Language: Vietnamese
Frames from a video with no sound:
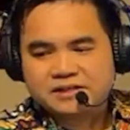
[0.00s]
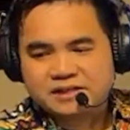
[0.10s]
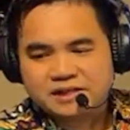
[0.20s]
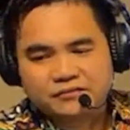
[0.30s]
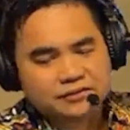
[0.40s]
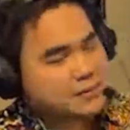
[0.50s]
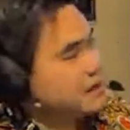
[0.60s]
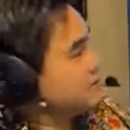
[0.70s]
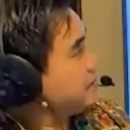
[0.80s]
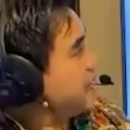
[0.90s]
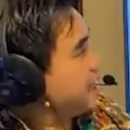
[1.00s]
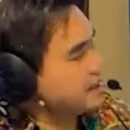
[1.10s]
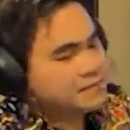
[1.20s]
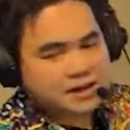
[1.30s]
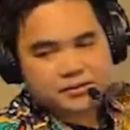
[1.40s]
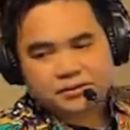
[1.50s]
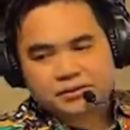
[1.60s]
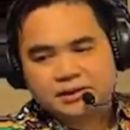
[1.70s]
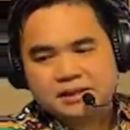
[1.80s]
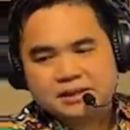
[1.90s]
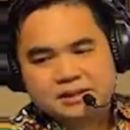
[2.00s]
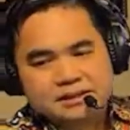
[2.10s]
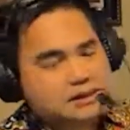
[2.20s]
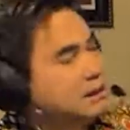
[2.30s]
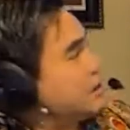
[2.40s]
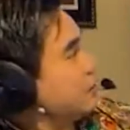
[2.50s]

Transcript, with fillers: giới thiệu với các bạn ba cái đồ. thứ nhất là